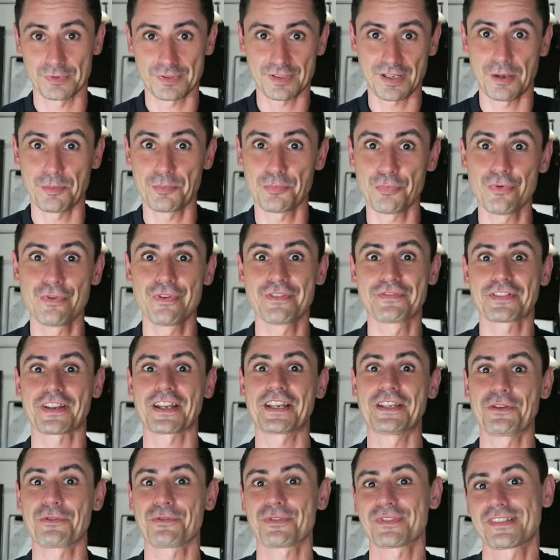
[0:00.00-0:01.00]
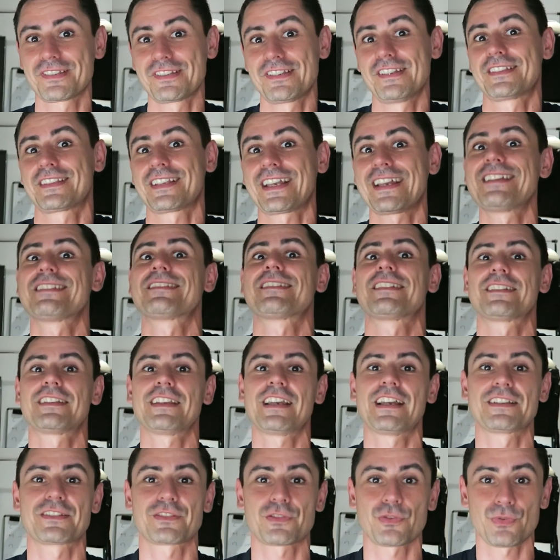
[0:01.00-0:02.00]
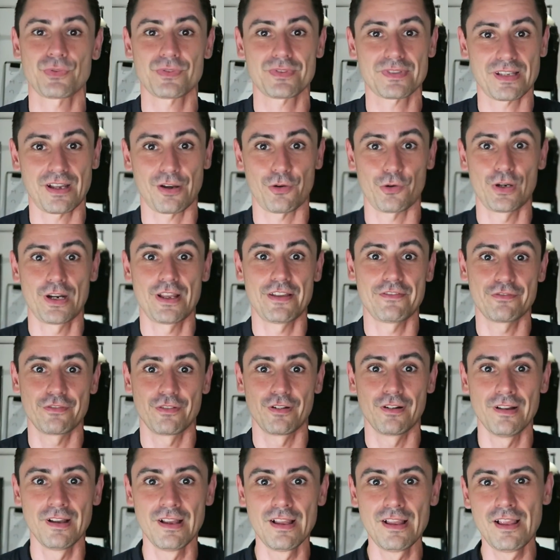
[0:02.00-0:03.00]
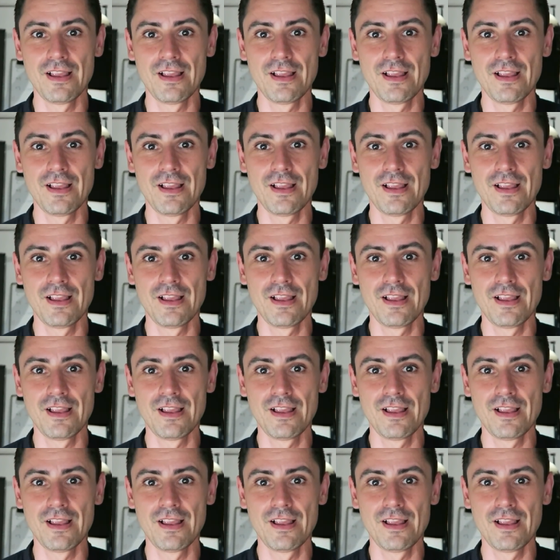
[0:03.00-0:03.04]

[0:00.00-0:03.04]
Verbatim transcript: C'est un peu effrayant, c'est très intéressant, ça relève euh,